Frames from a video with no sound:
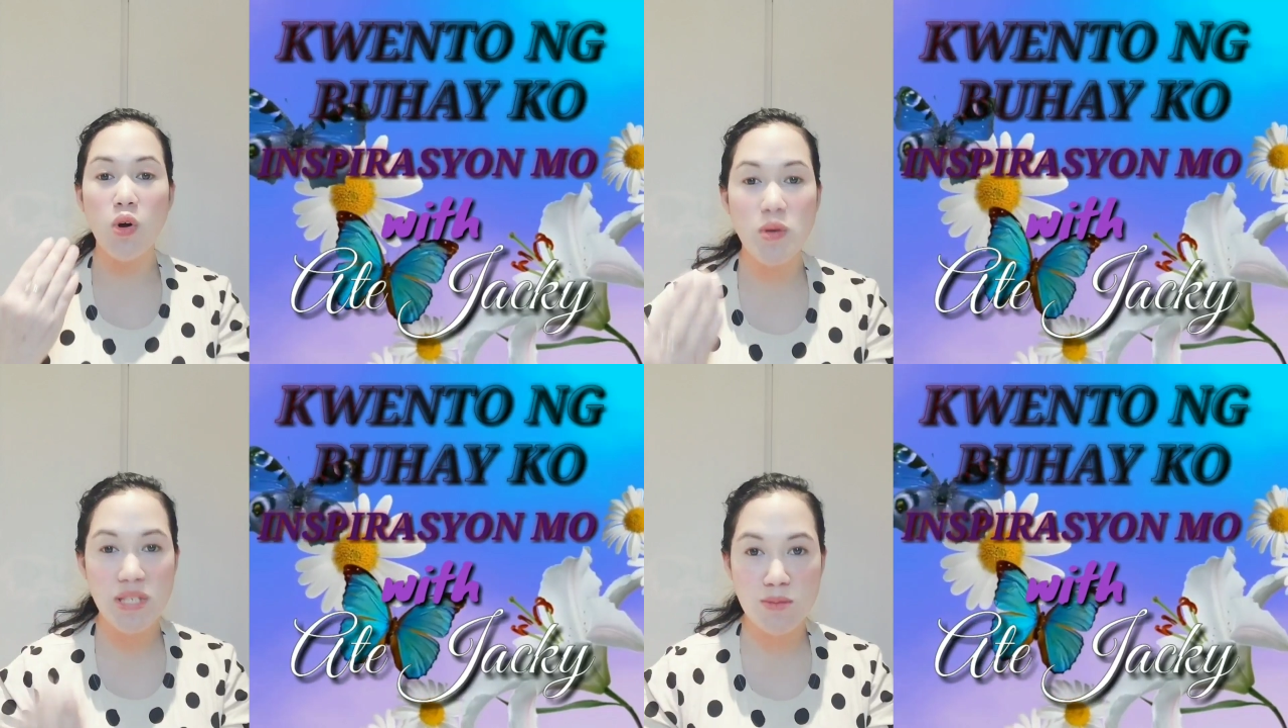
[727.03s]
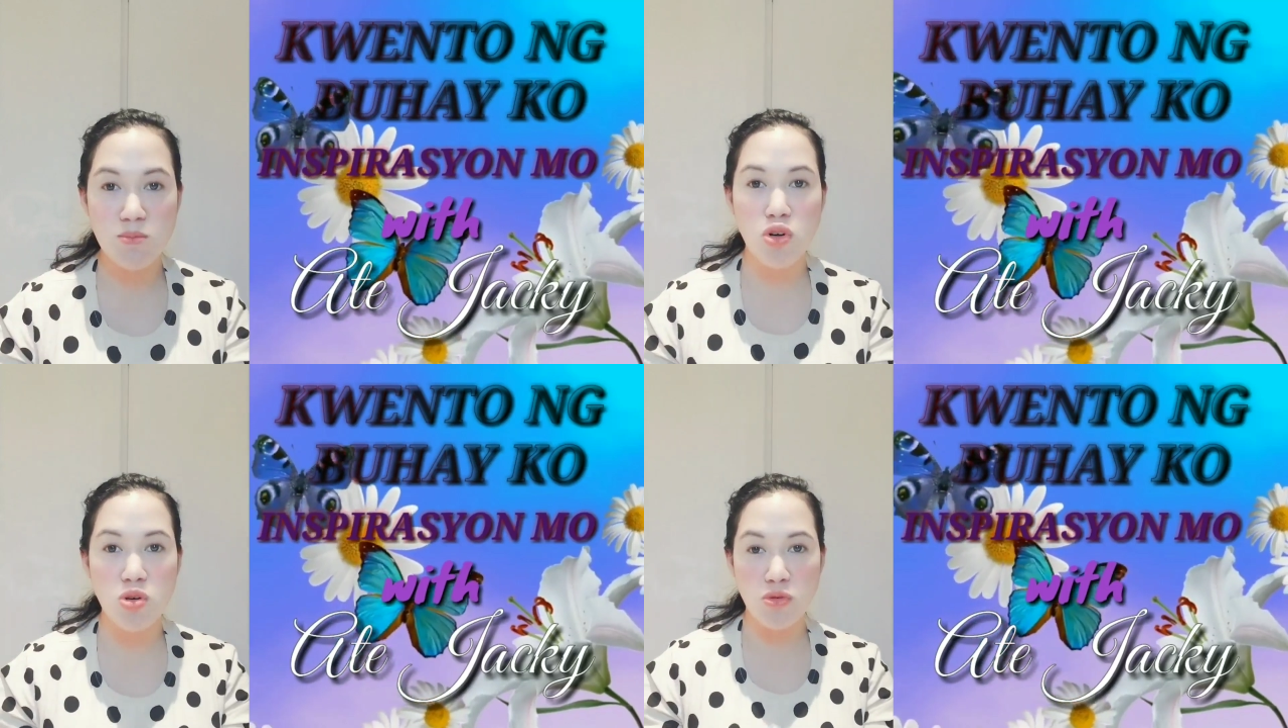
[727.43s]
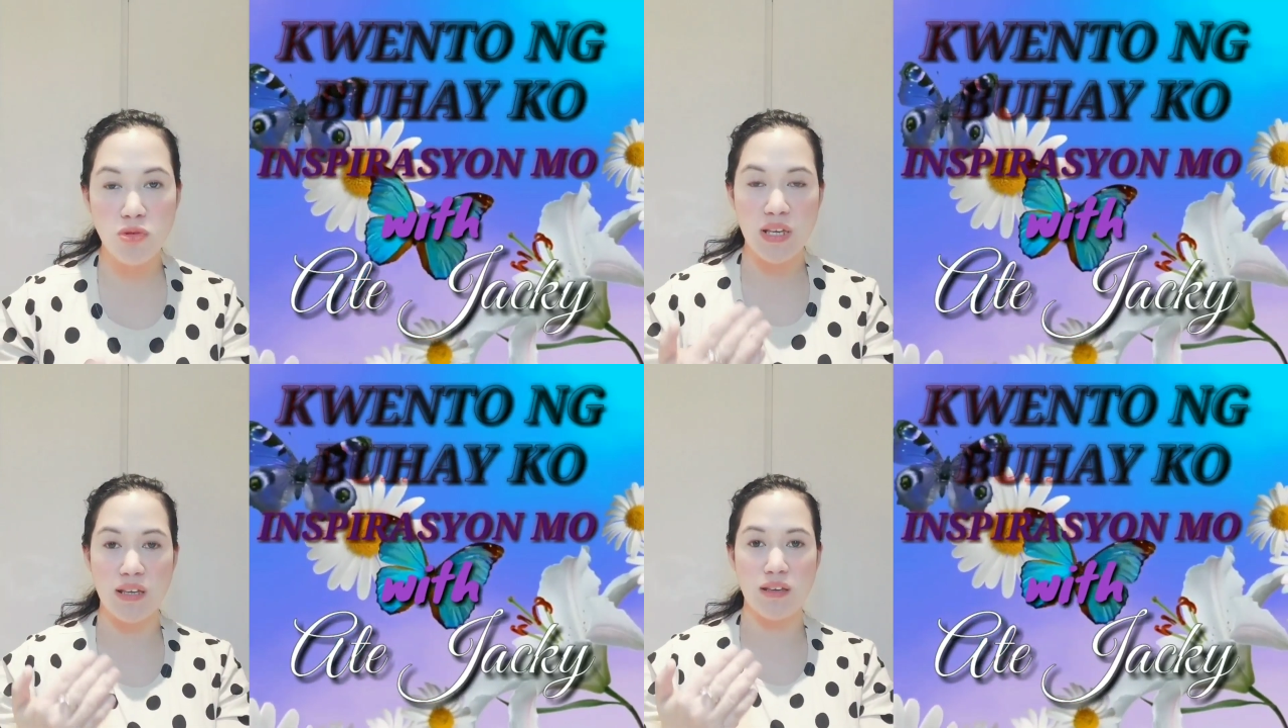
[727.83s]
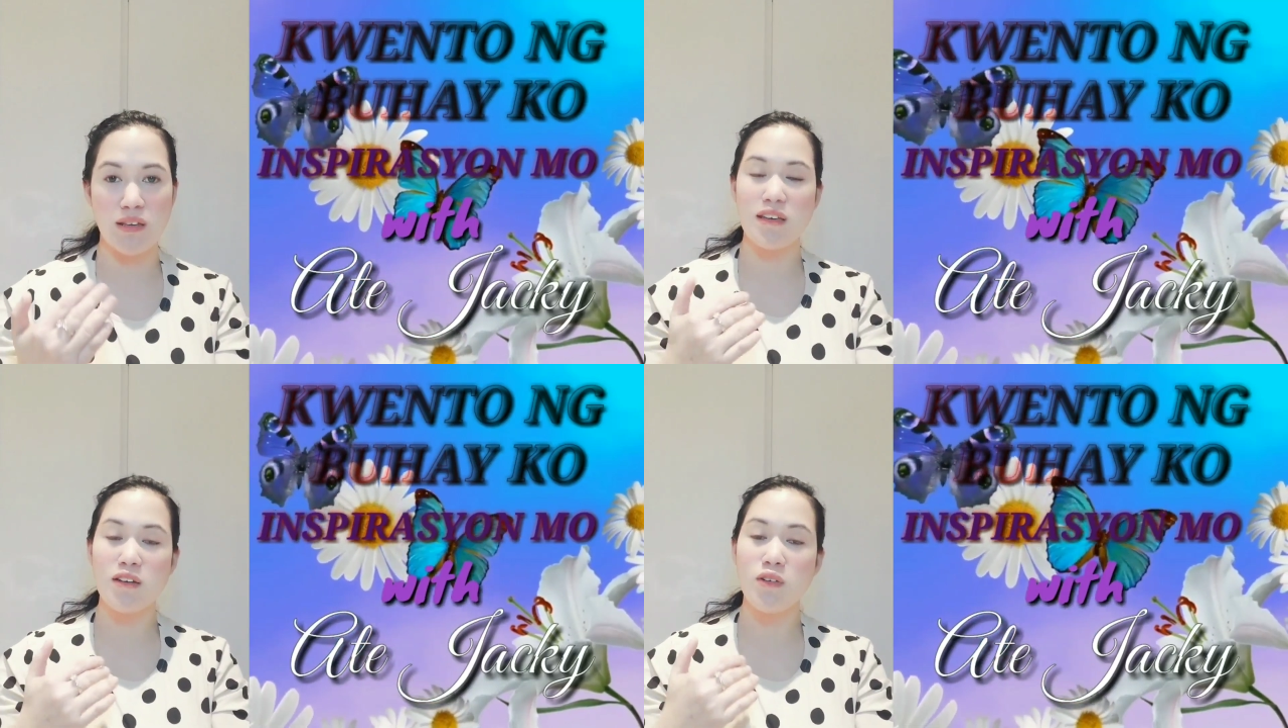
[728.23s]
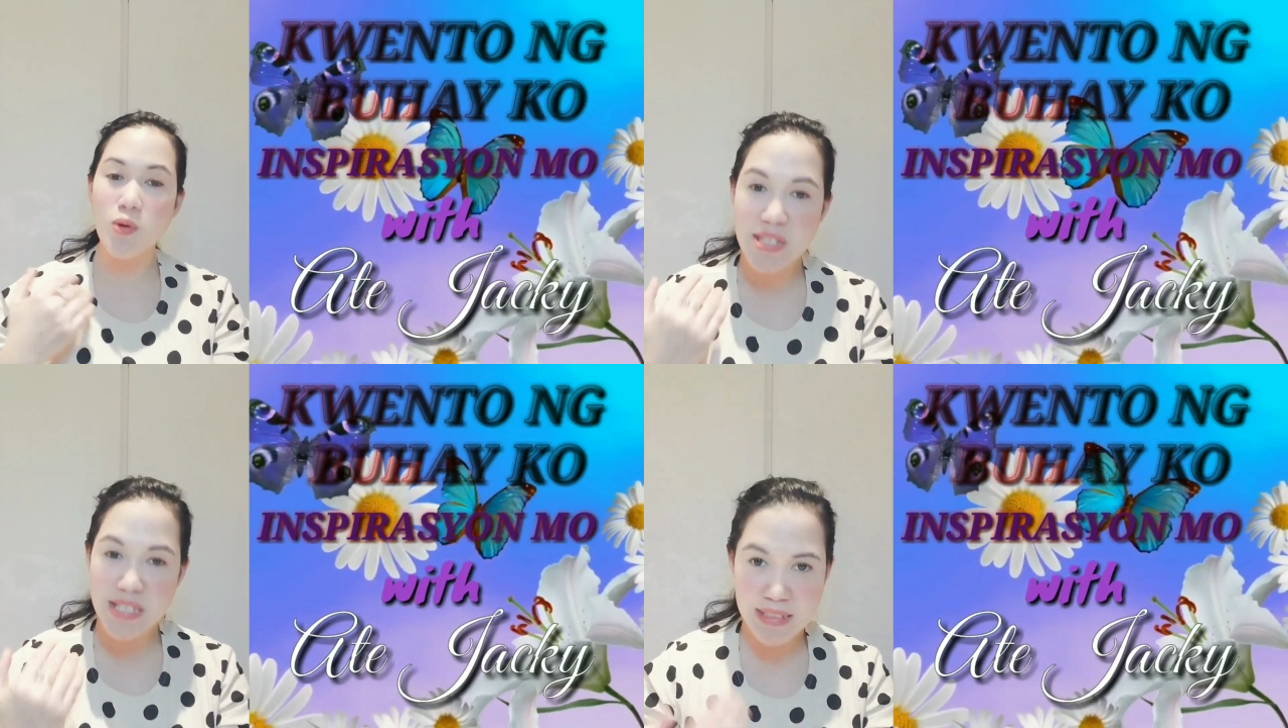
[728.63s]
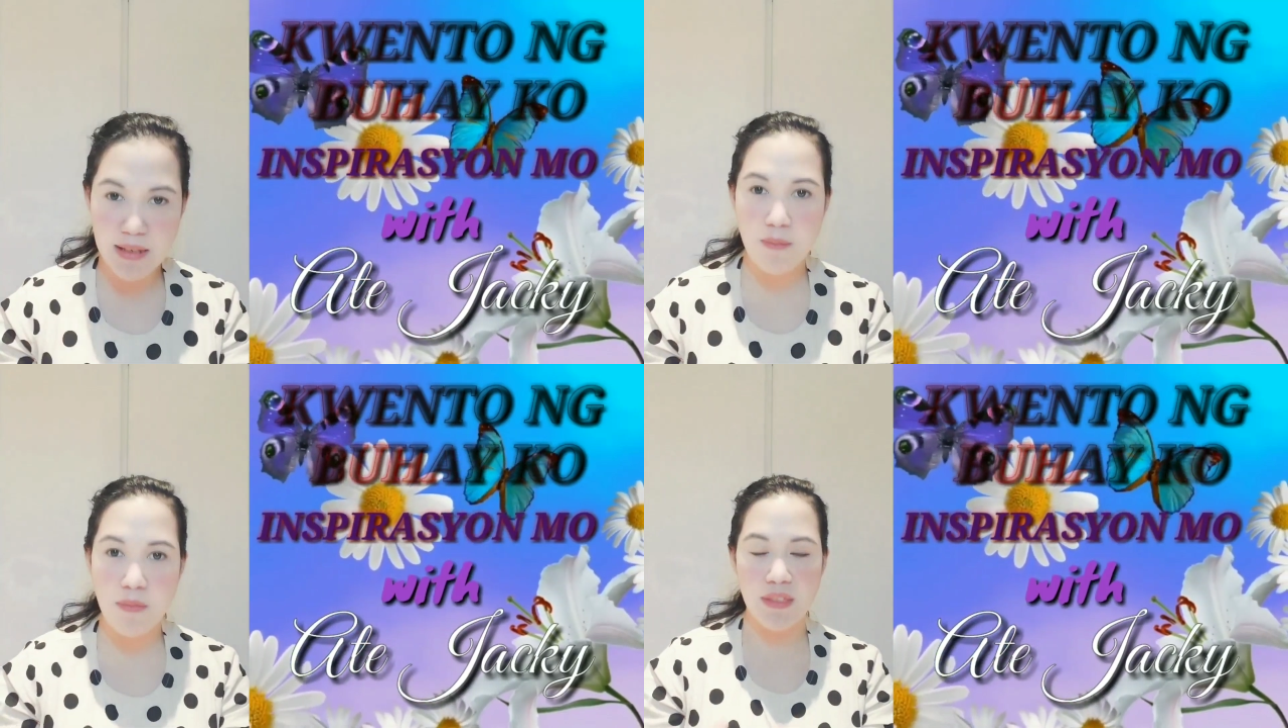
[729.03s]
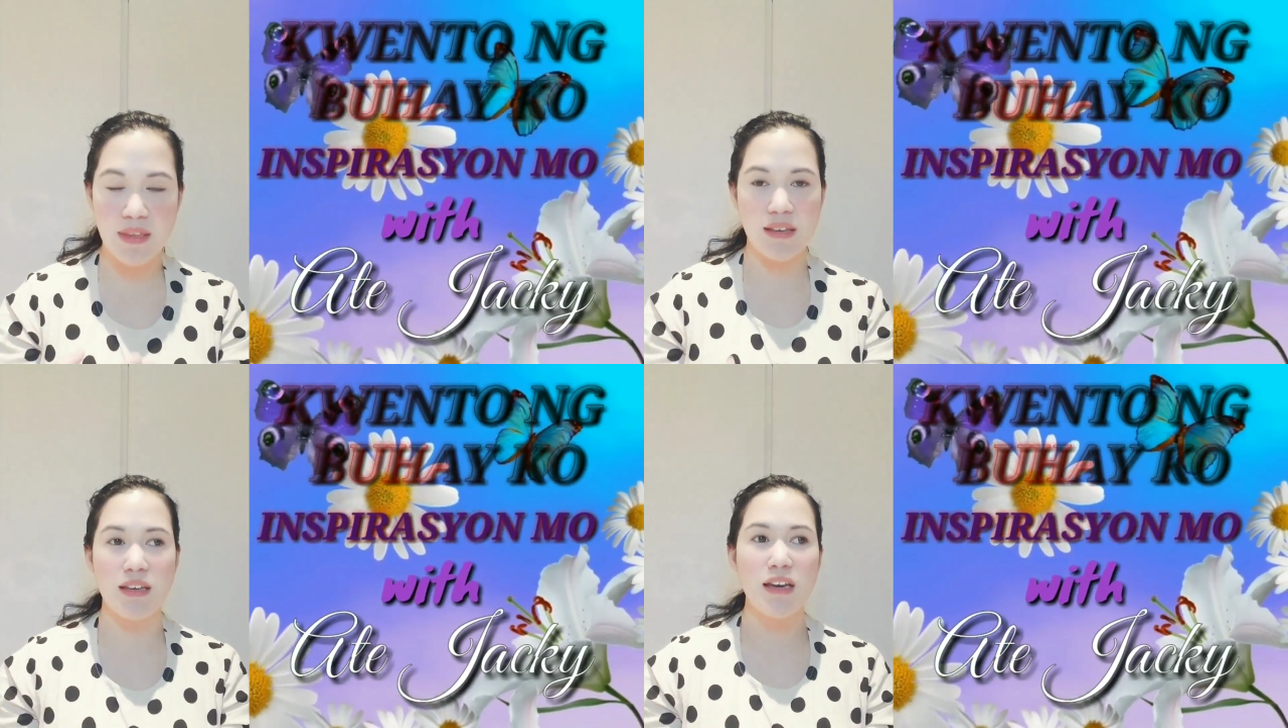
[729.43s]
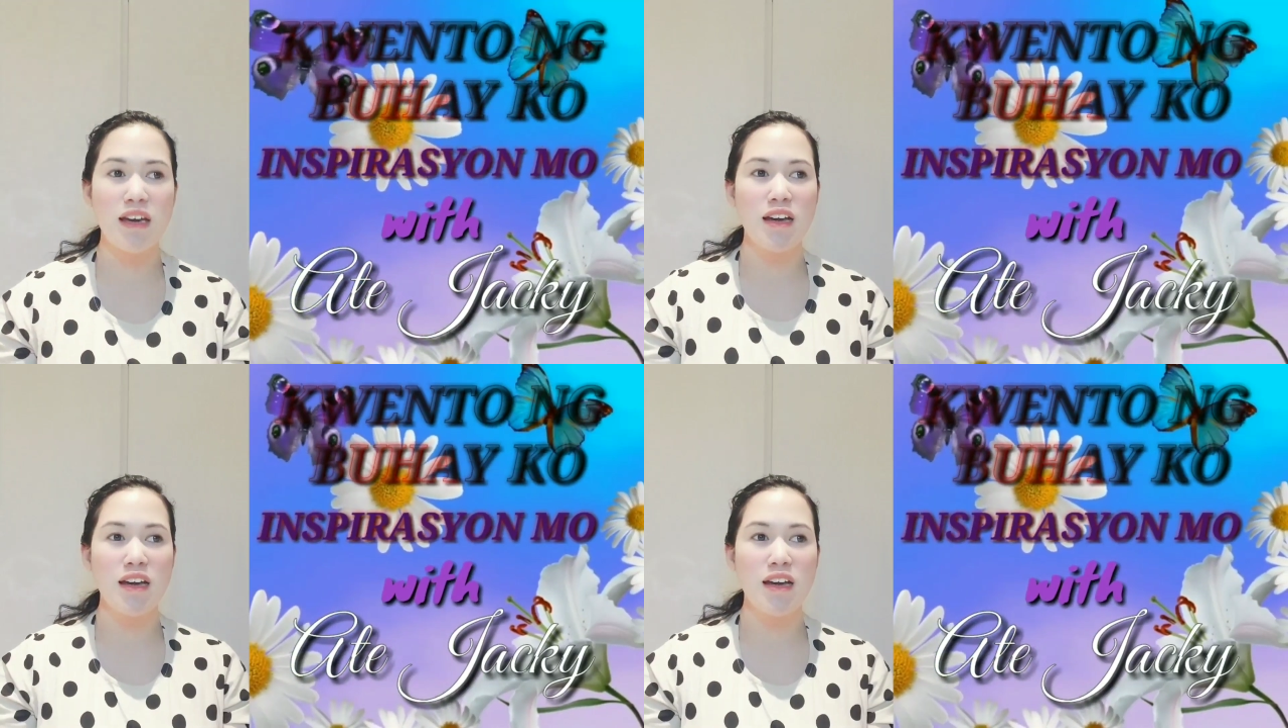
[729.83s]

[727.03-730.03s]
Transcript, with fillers: always murmuring on something